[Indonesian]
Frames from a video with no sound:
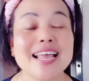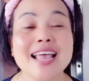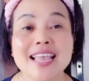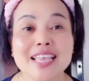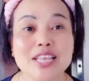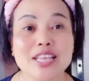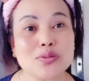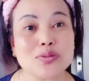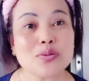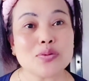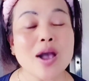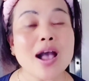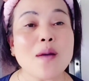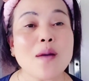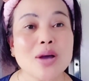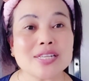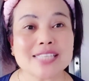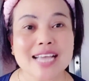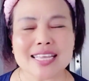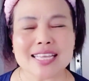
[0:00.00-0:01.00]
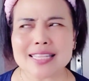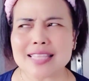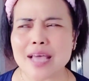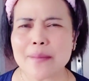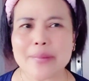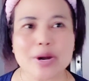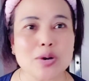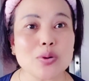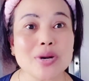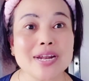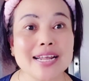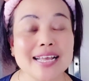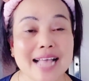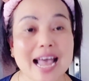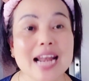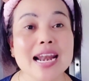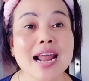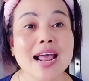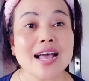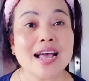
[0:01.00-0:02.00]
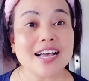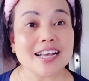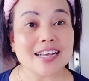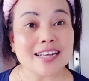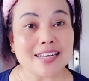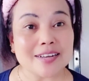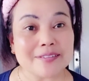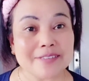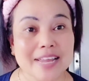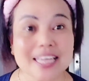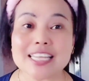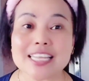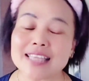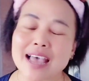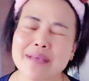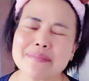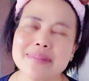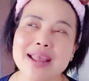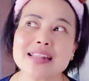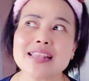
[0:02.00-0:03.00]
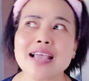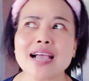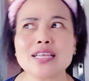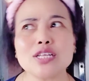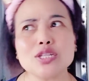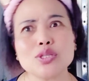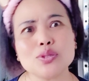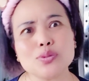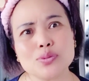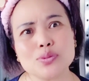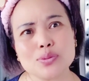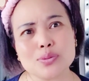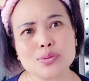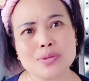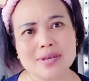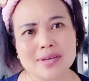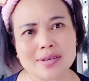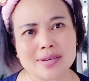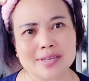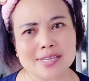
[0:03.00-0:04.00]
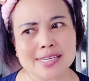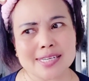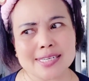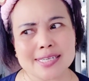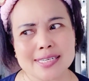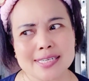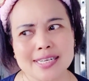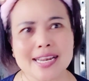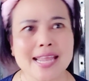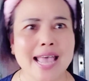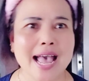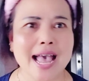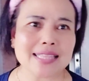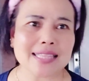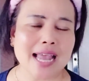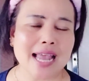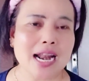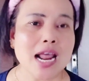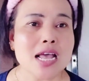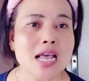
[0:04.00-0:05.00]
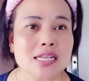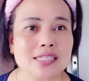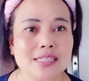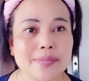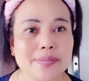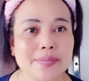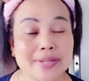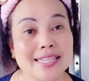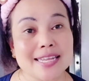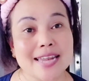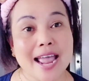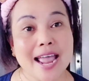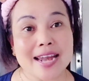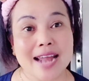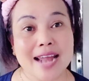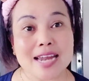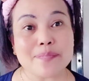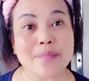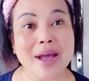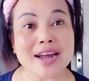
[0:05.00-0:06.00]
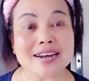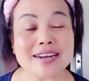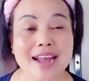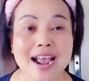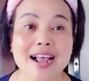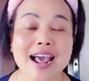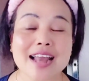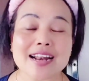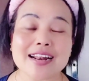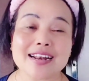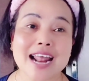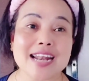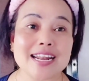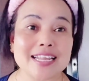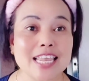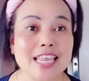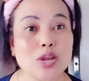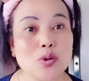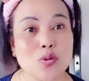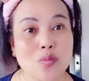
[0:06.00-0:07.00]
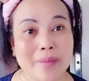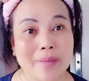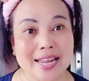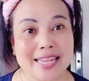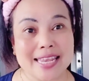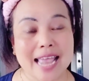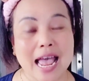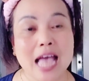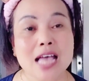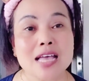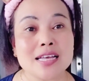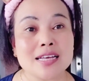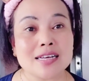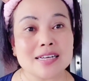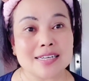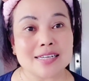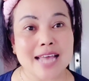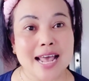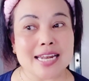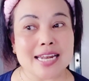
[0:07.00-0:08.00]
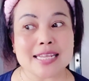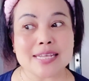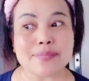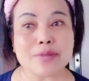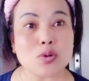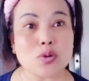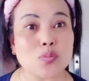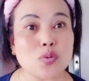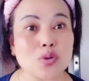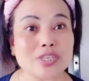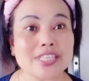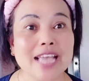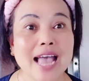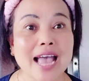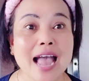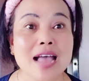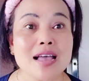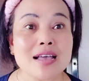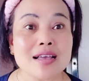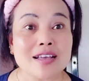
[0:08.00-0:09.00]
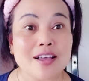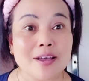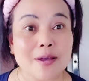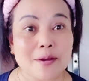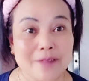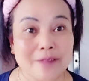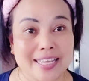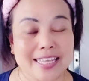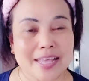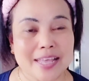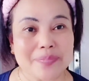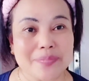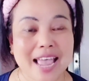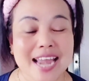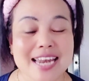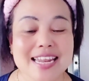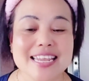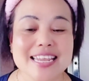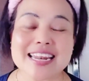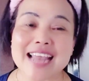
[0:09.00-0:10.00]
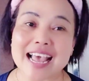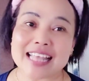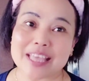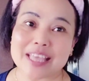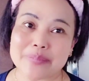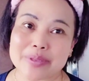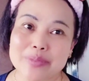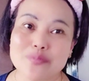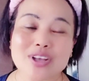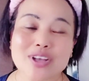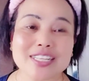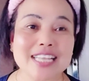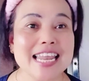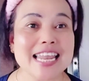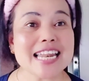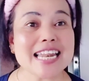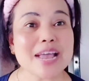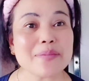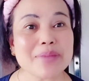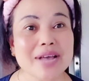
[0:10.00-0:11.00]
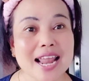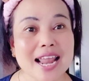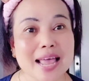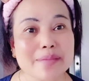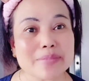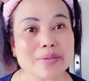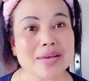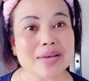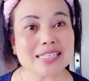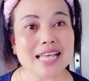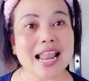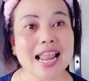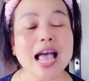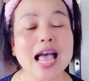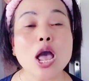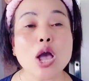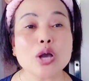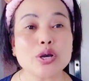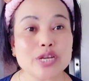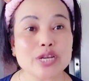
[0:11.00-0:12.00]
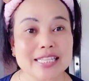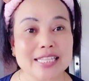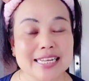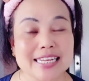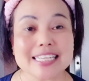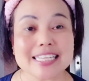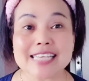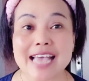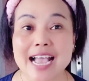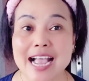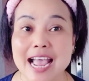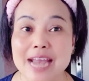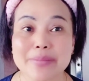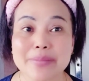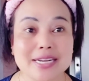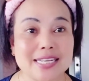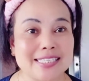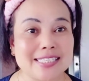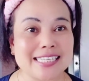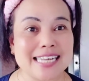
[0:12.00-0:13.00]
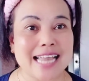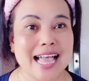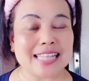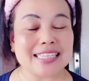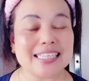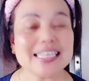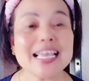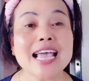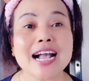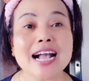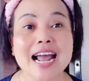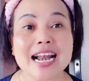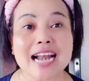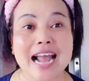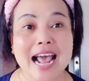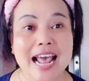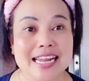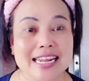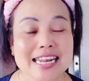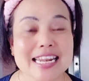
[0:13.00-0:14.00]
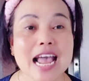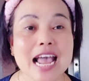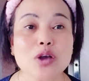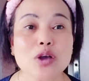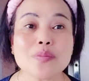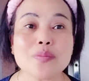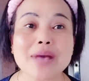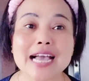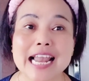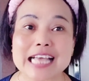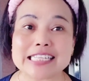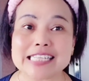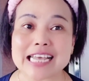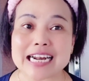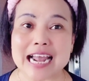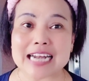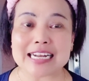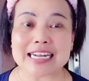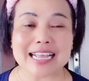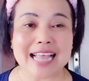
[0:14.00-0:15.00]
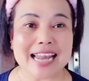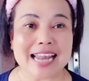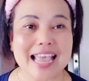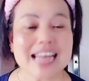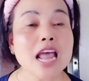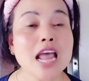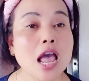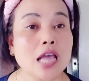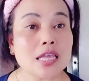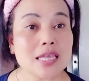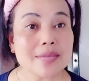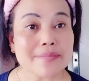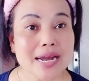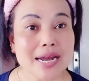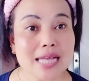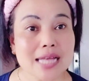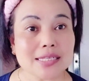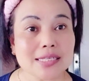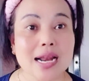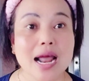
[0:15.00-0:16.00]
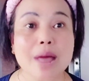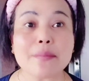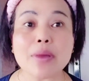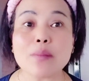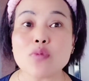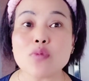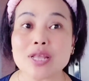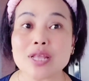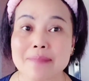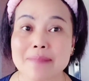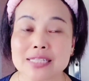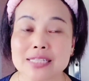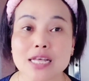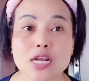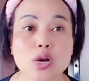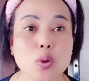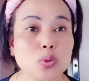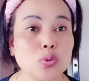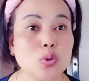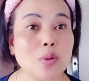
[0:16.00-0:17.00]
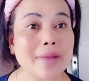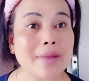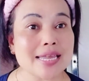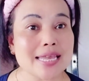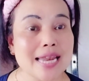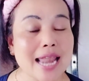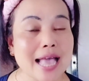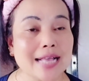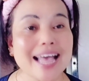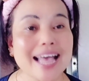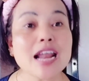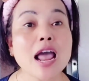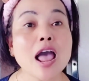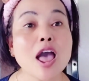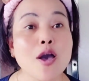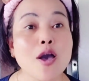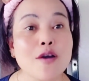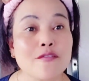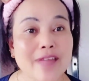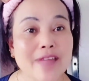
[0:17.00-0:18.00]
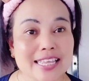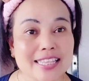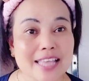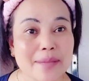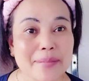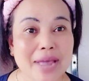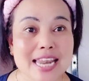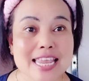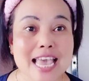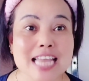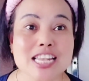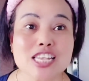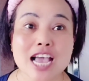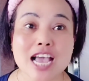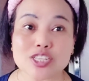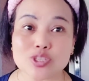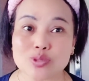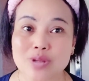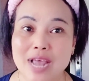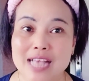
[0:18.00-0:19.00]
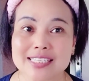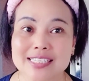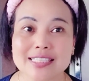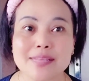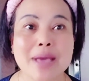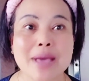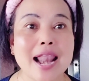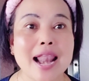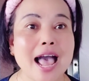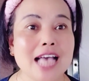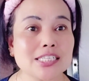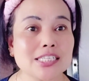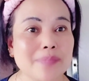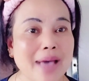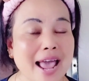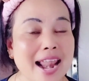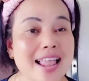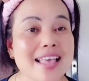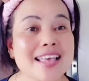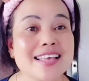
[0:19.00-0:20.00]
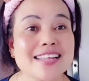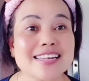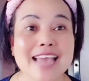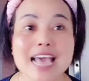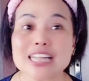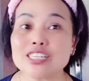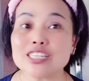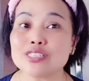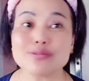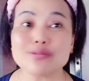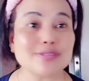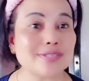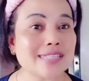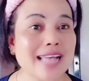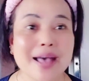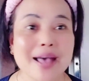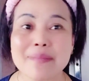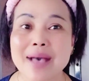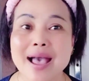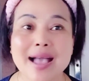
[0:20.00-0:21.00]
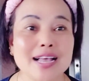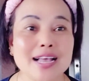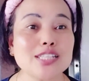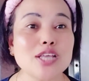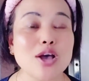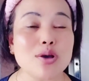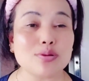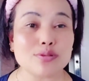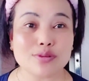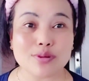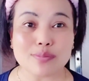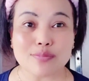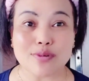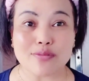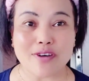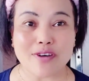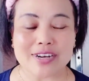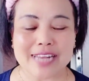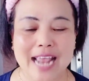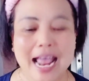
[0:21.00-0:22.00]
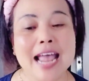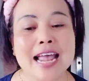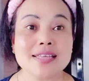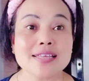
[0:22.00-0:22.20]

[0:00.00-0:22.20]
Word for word: Itu wajah kita penuh dengan uh, eh, flek hitam Dan yang itu uh, kelihatan seperti tidak enak dipandang Karena dekil kumelnya uh, dari menumpuknya flek hitam tadi. Nah, tapi buat kalian yang mengalami masalah kulit ini jangan berkecil hati karena hari ini aku bakal ajarkan ke kalian gimana cara membuat masker untuk menghilangkan flek hitam kalian yang sudah setebal aspal dan susah banget untuk move onnya.